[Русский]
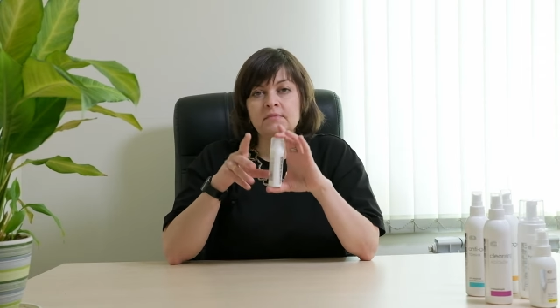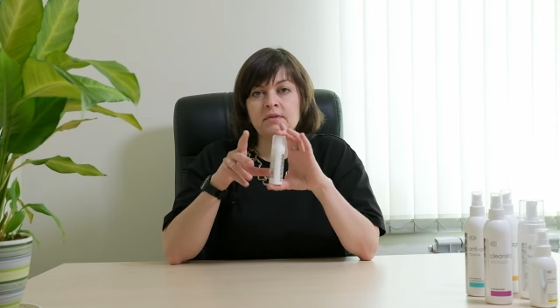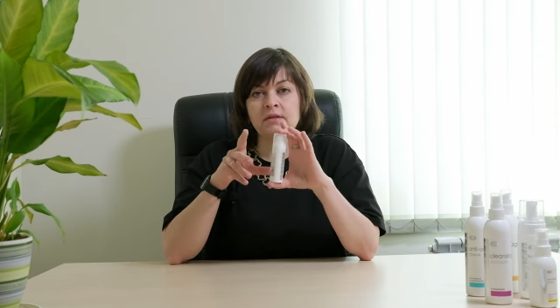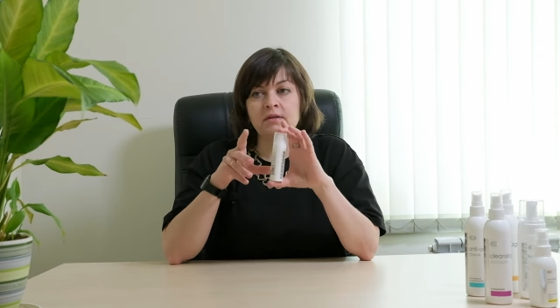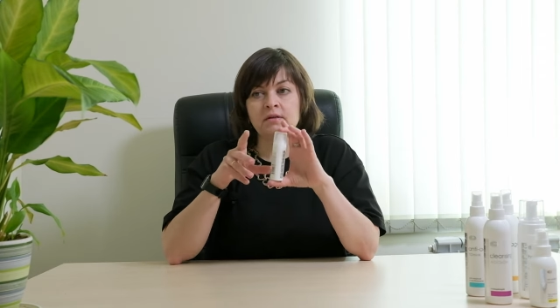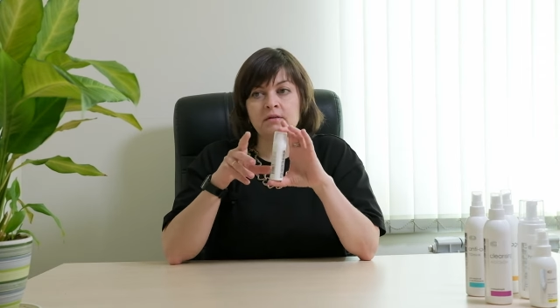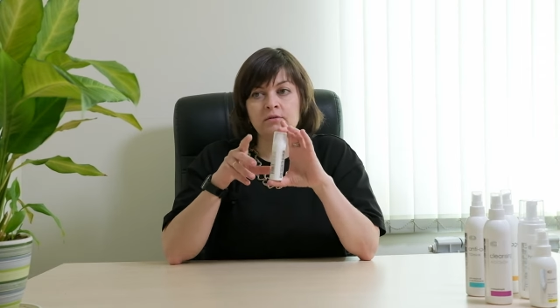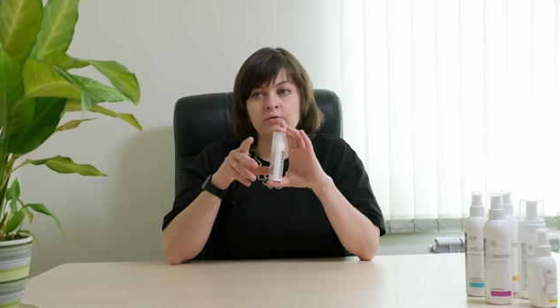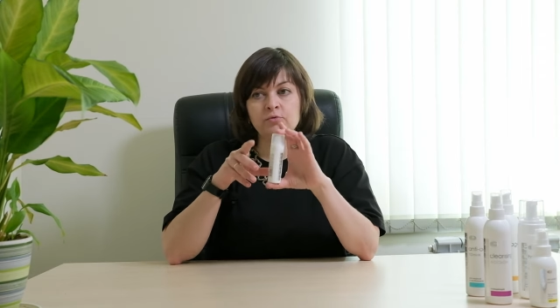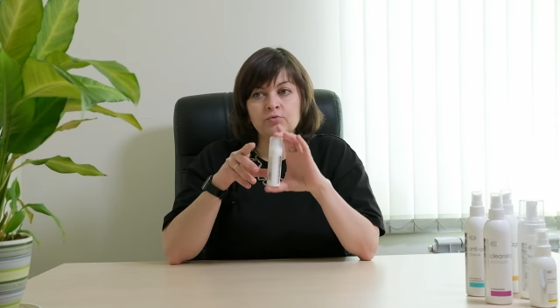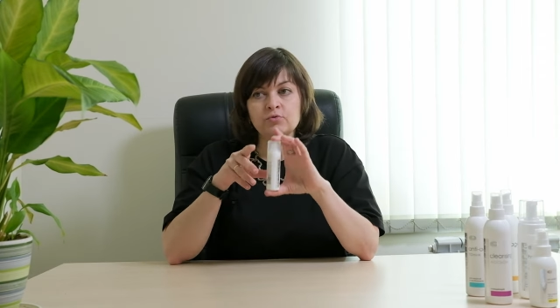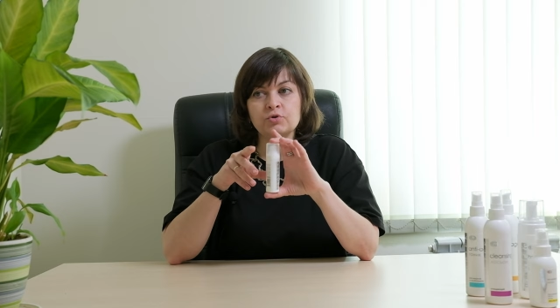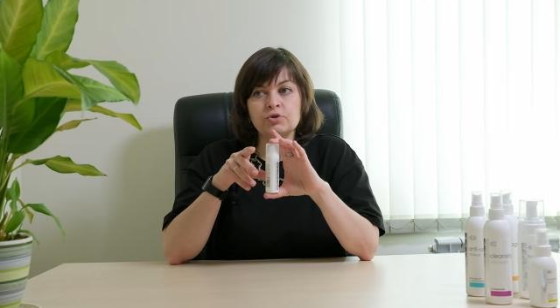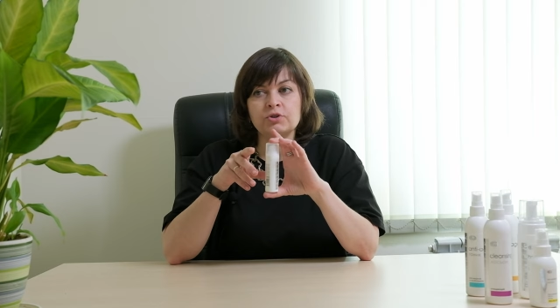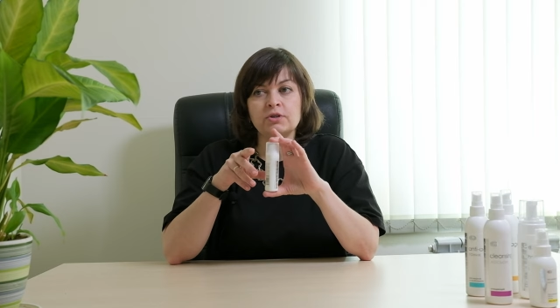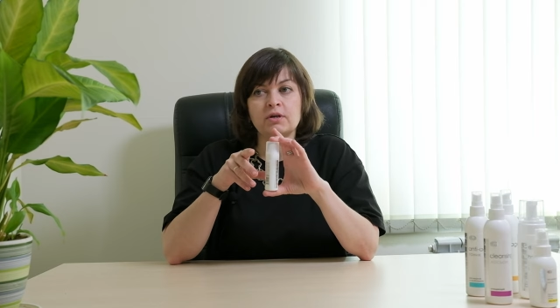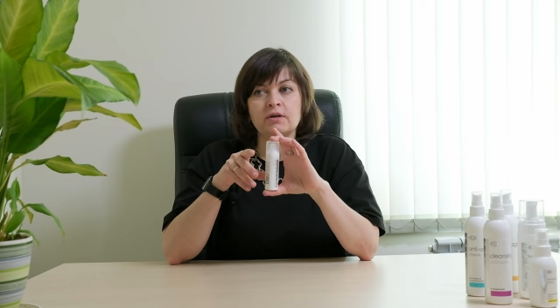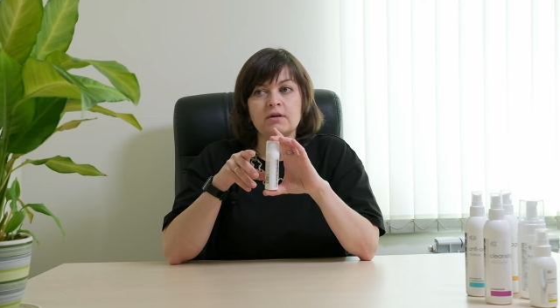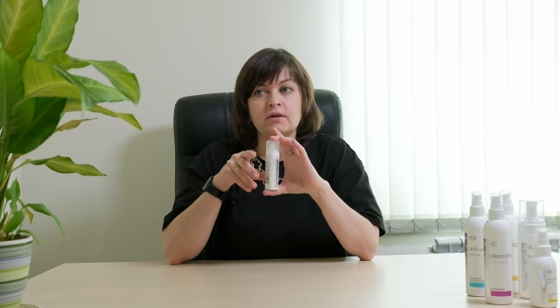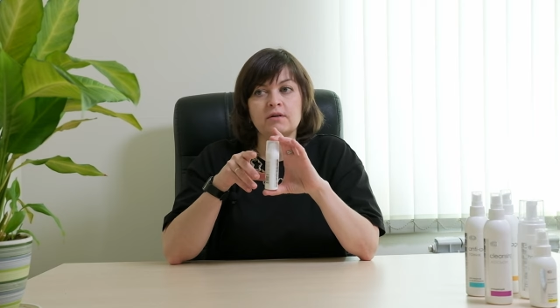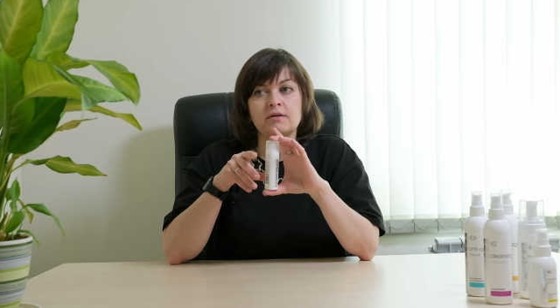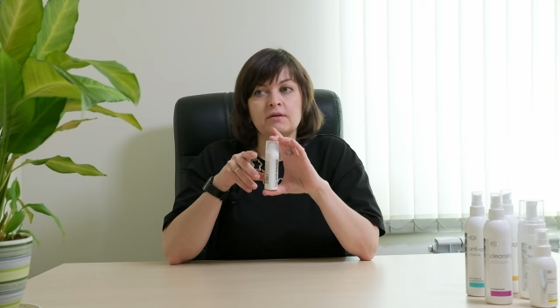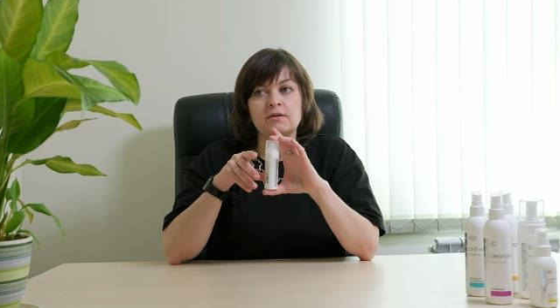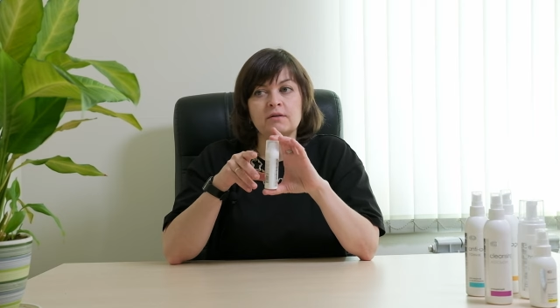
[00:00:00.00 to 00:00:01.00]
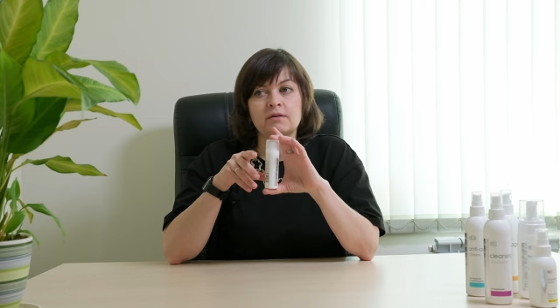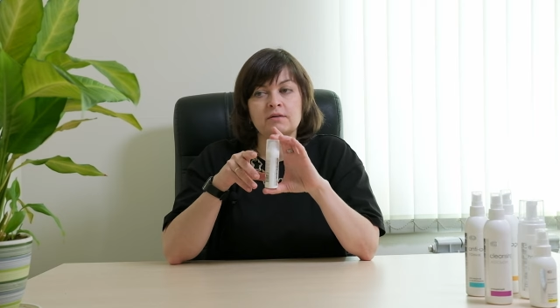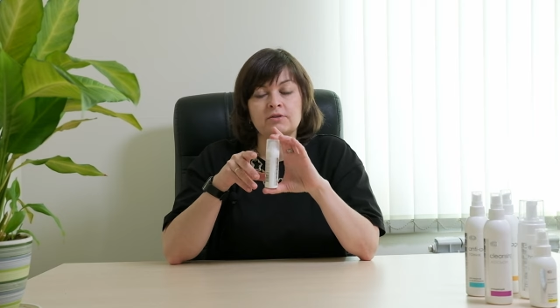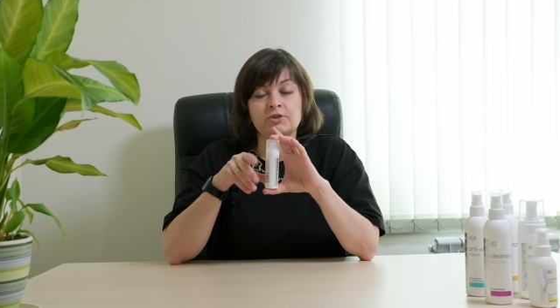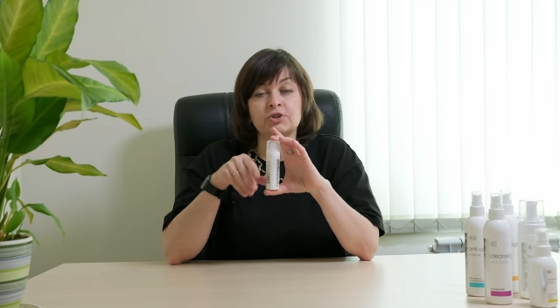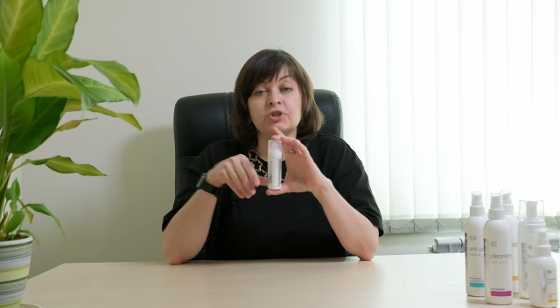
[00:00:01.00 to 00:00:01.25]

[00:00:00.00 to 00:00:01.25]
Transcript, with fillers: э, нужно э,